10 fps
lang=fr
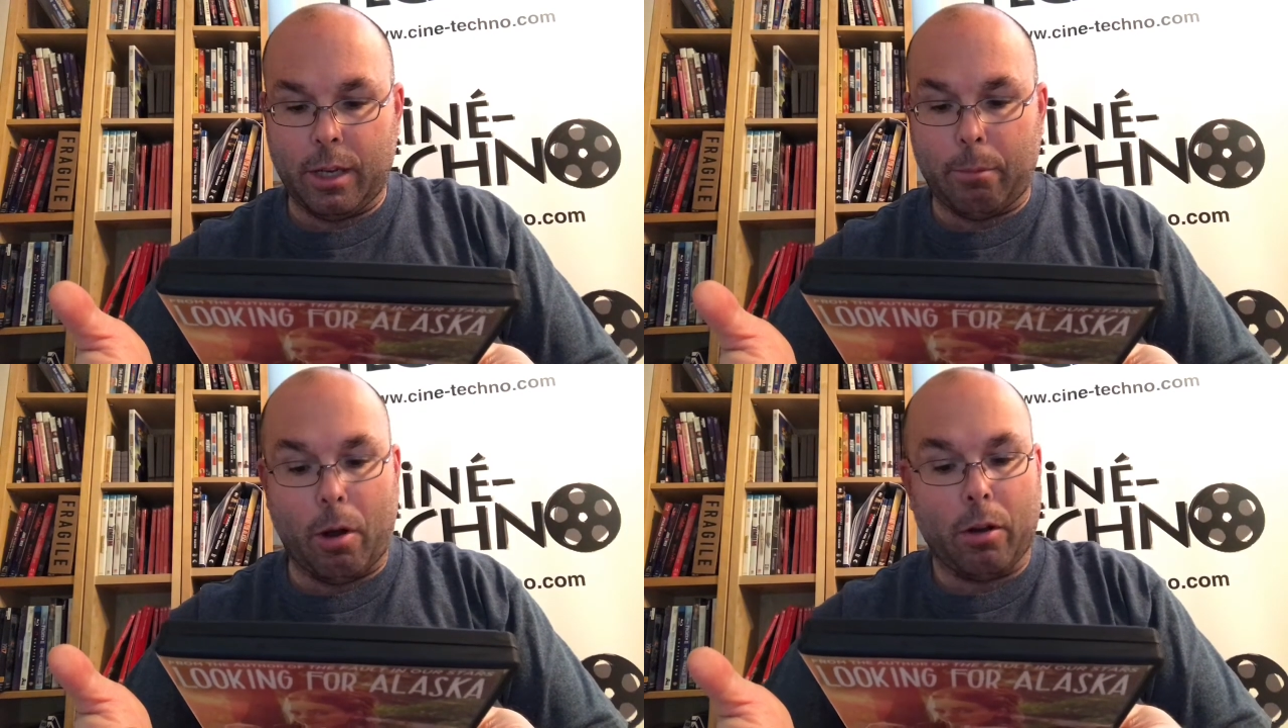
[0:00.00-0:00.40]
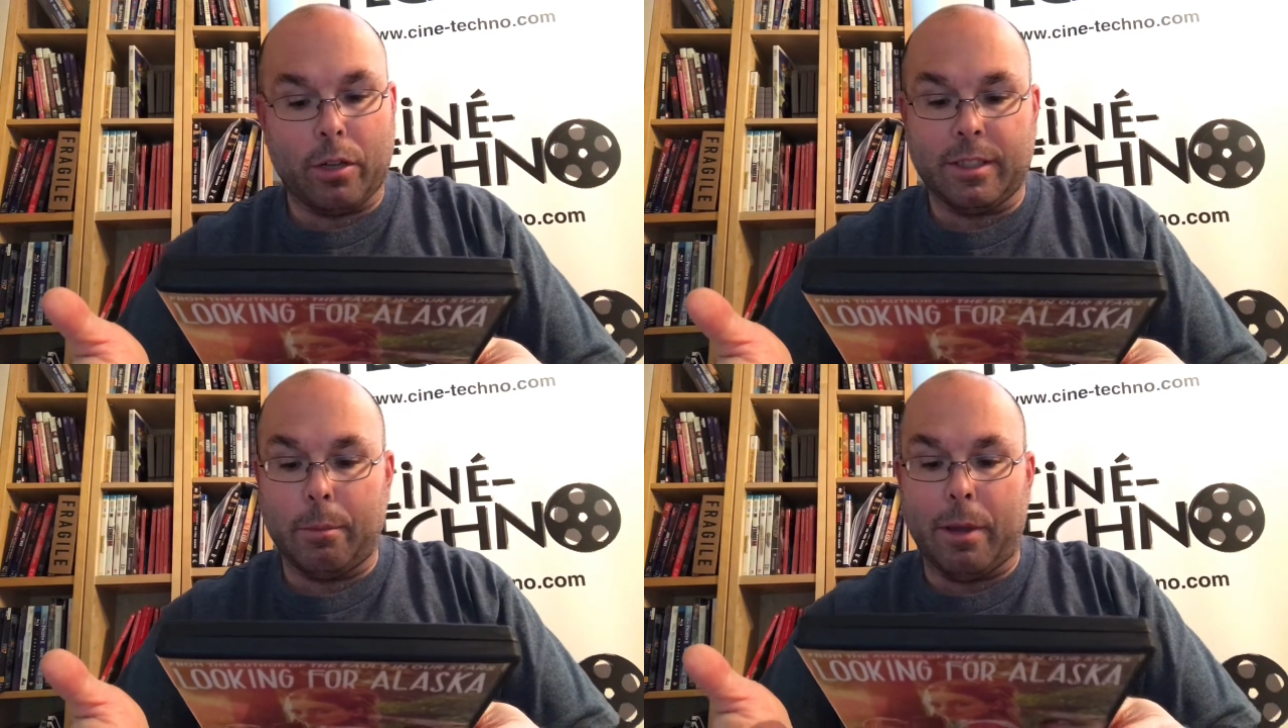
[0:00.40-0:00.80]
à part que
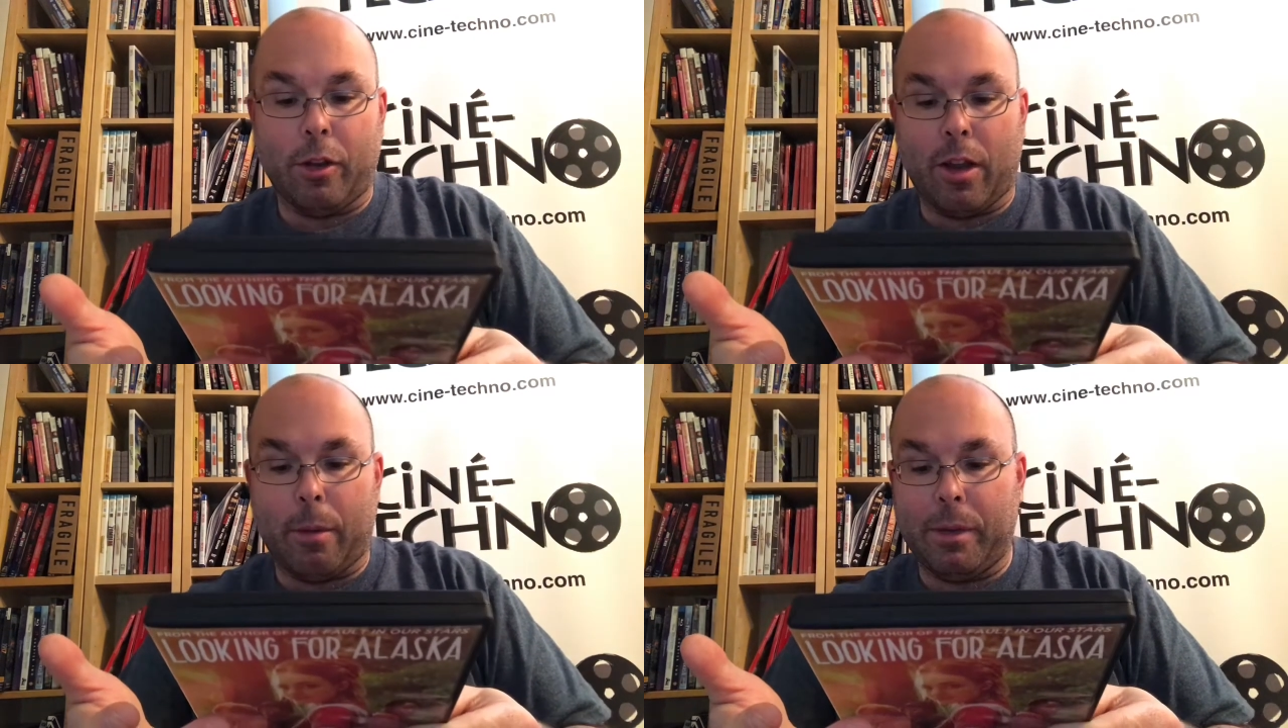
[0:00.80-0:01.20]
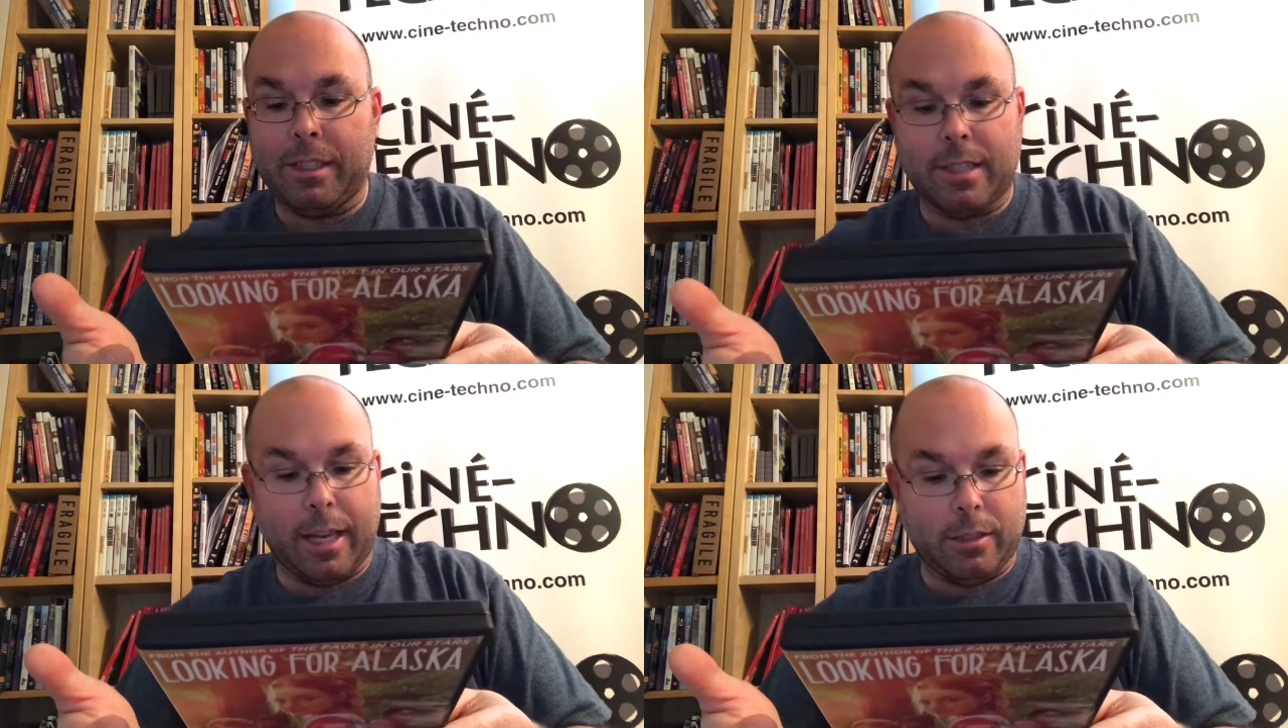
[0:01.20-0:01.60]
c'est panoramique
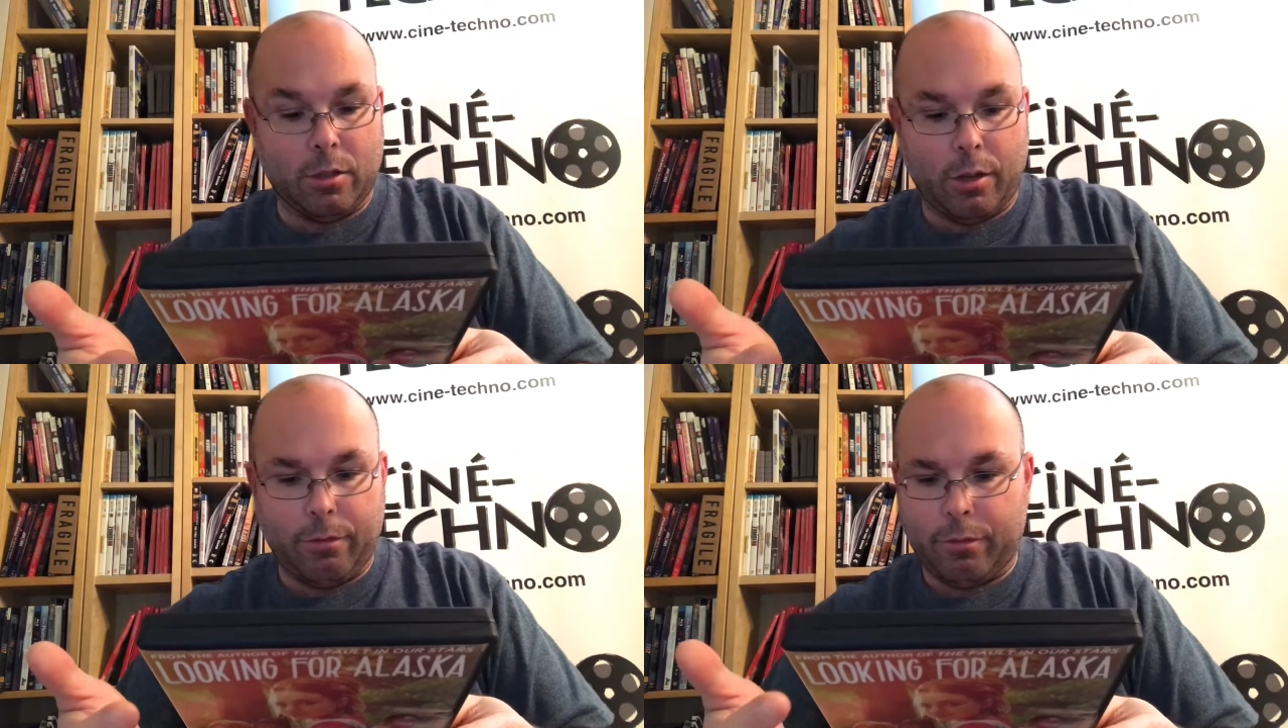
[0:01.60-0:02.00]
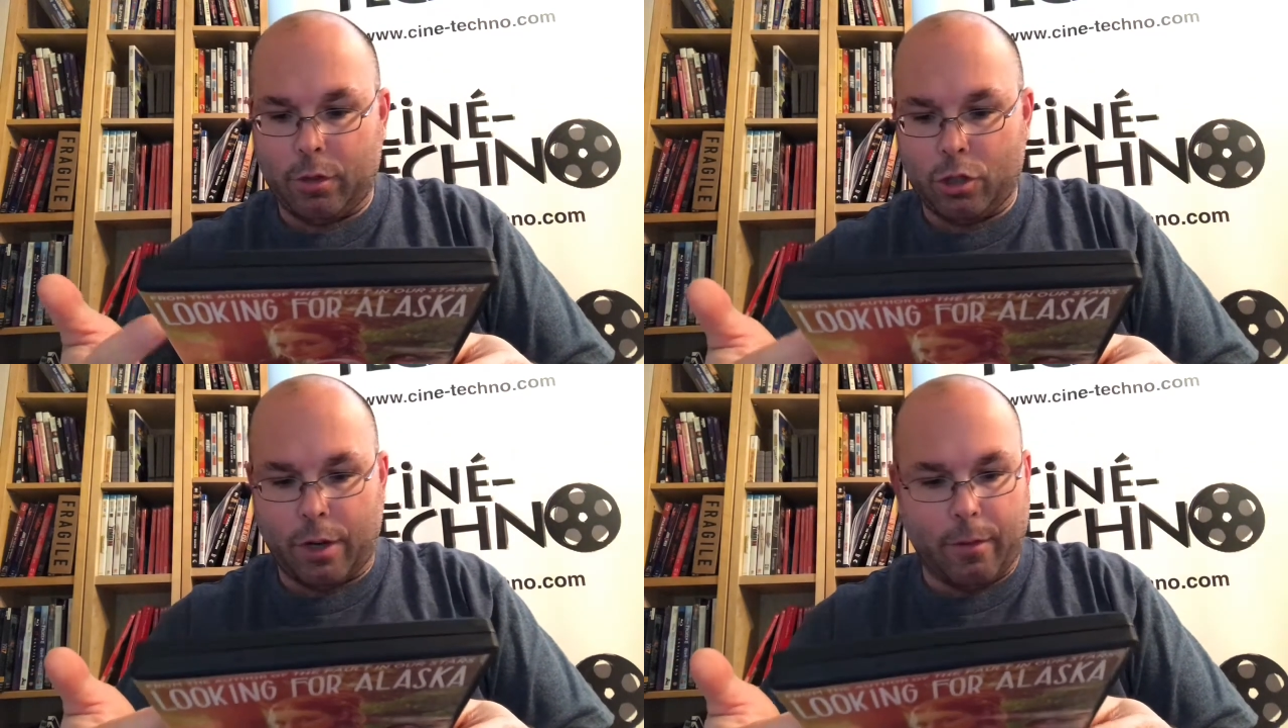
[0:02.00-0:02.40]
16.9 que
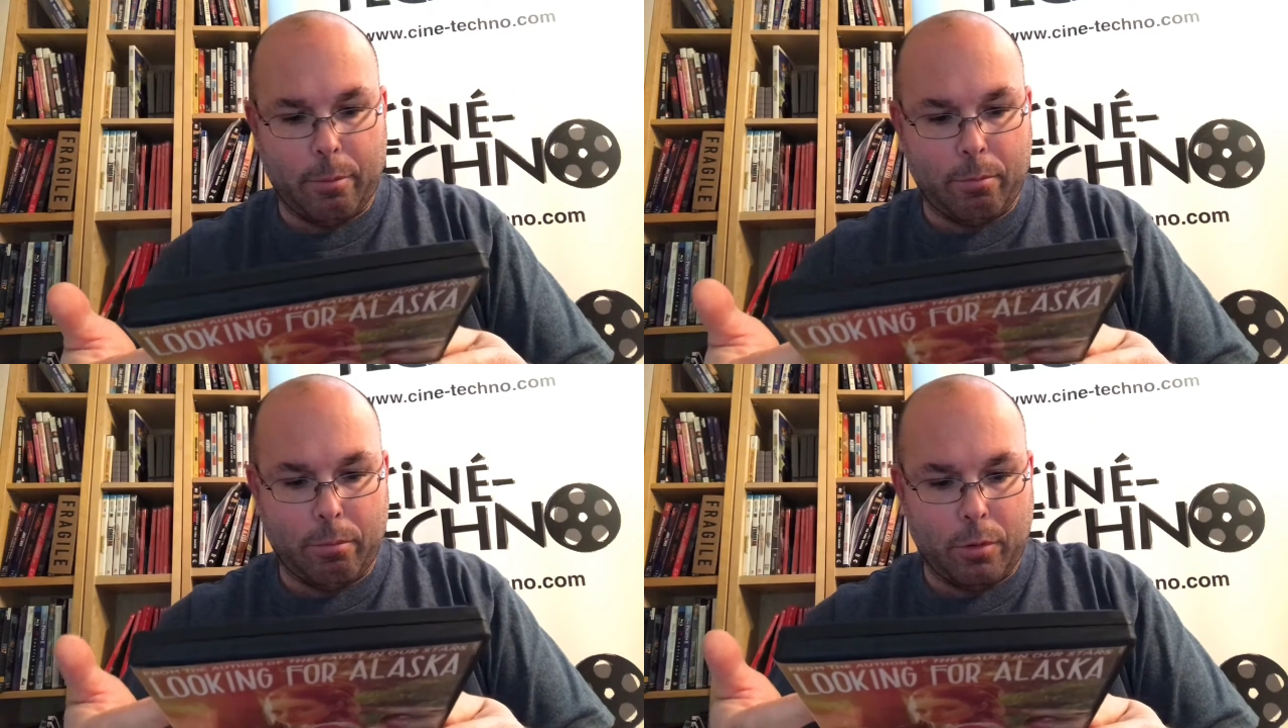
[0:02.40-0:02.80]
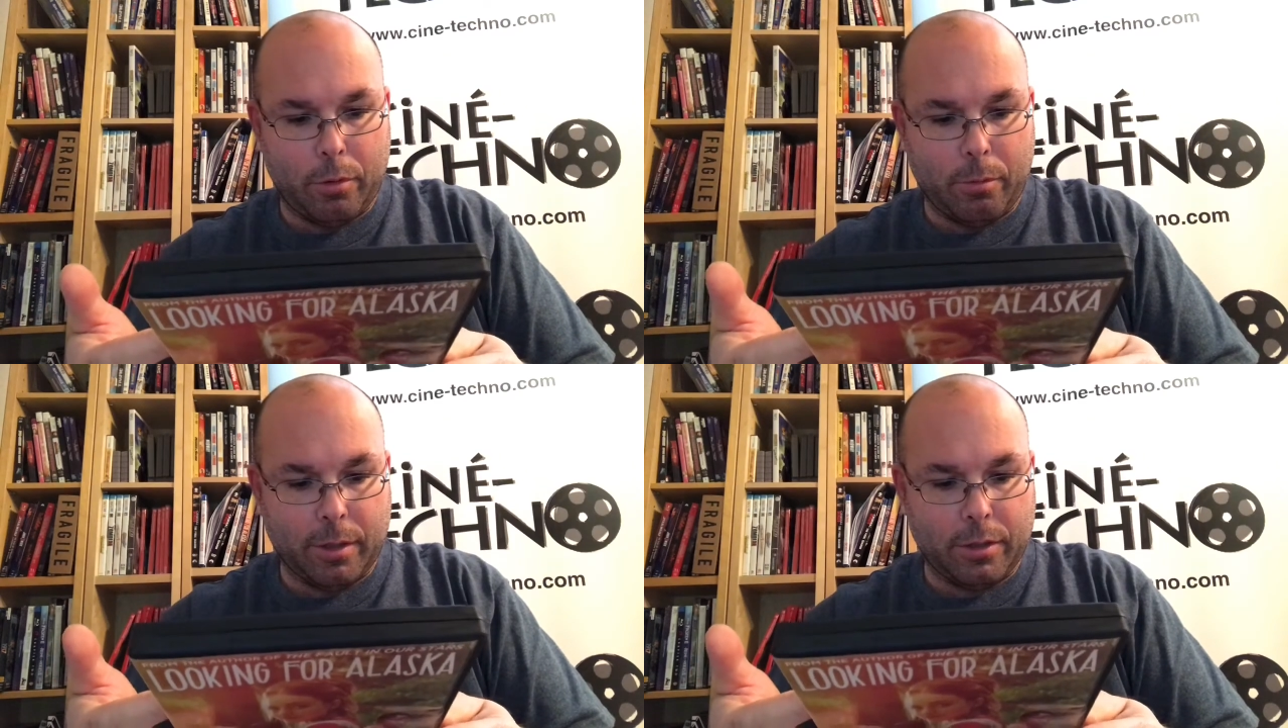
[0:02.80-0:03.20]
j'avais pas
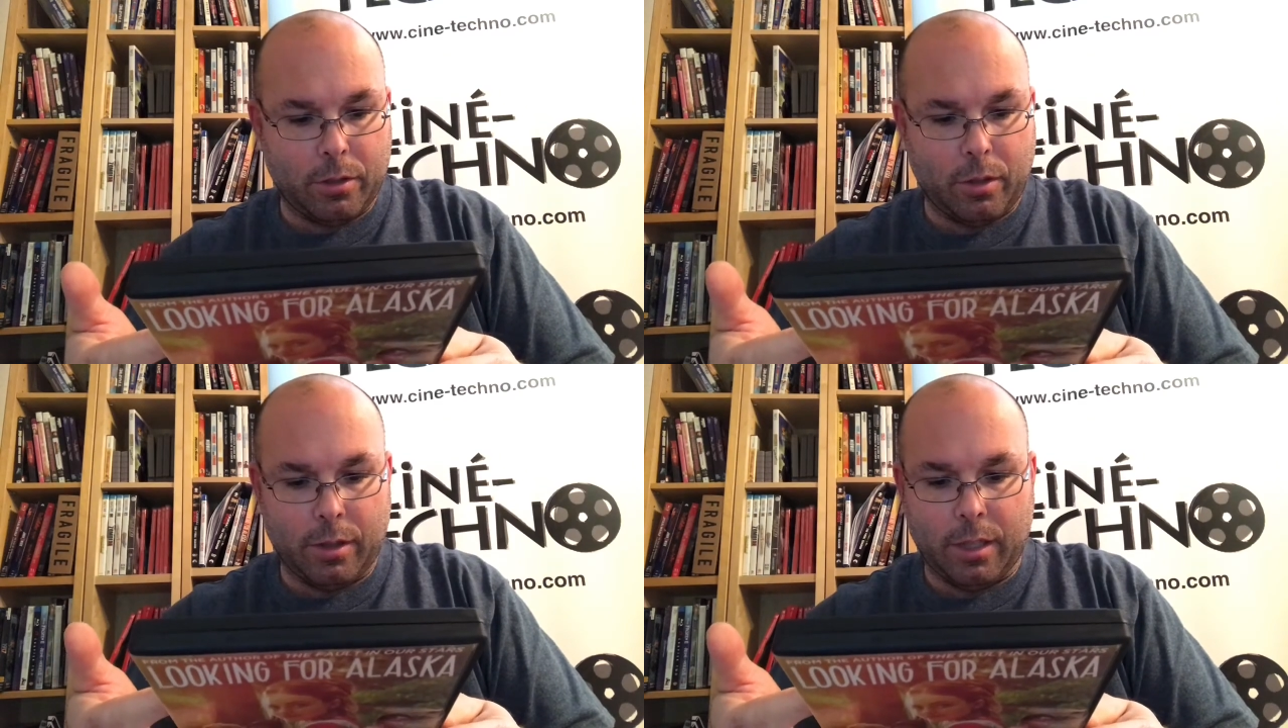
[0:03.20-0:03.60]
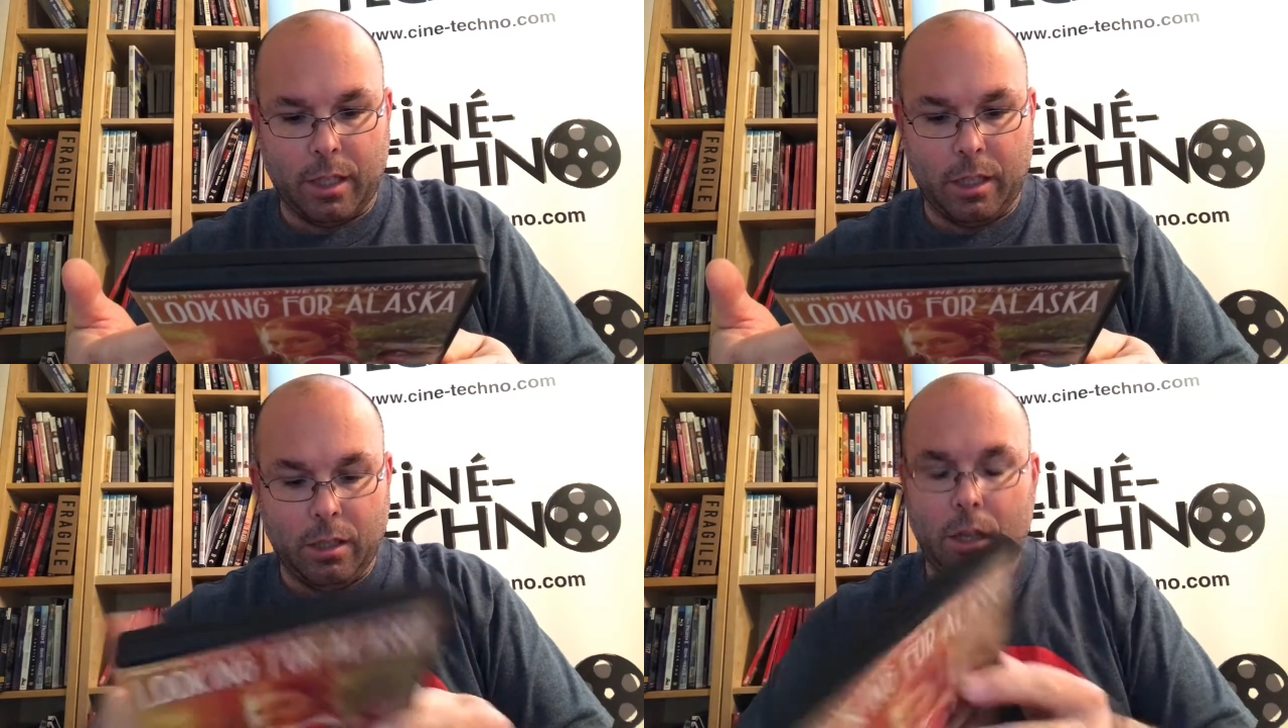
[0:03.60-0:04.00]
mentionné.